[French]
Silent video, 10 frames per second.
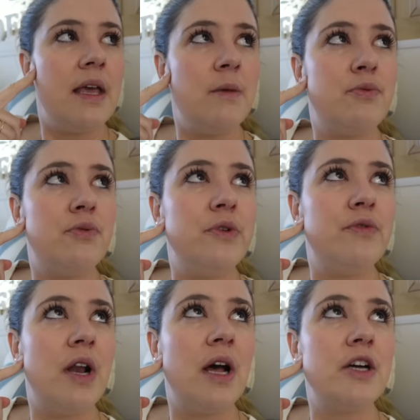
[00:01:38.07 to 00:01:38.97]
Et puis
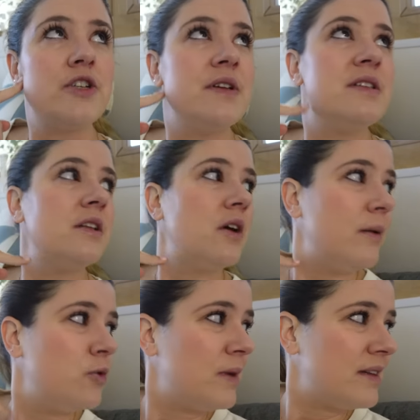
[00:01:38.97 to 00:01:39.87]
voilà, je vais essayer quand
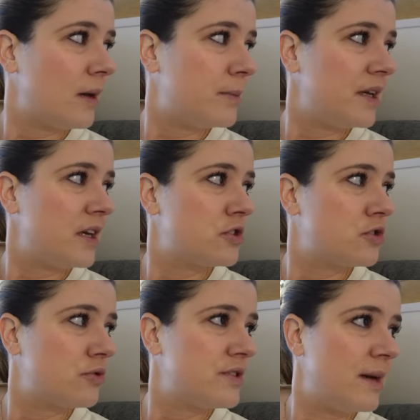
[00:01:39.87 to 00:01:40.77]
même de m'attraper quelque
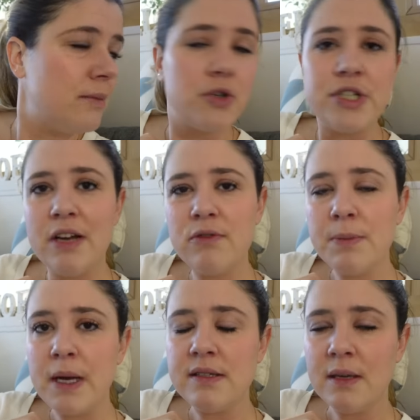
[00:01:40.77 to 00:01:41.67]
chose à manger avant de
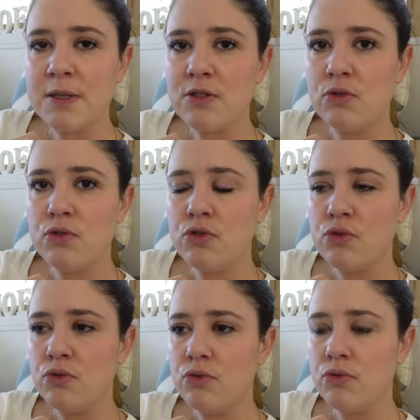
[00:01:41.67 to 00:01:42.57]
partir parce que
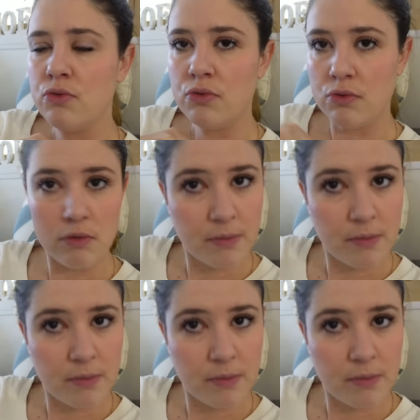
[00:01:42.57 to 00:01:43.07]
je,